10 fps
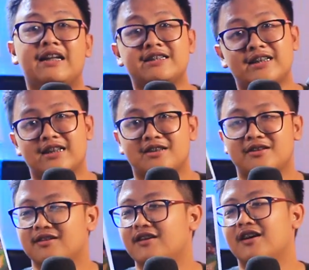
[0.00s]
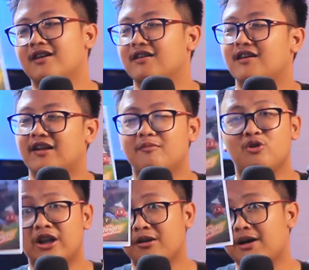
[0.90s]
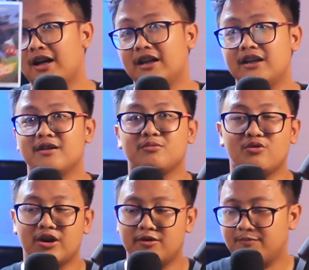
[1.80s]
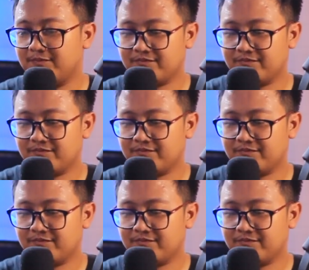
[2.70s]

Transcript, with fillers: ini sih ya ini mungkin yang mahal ininya mungkin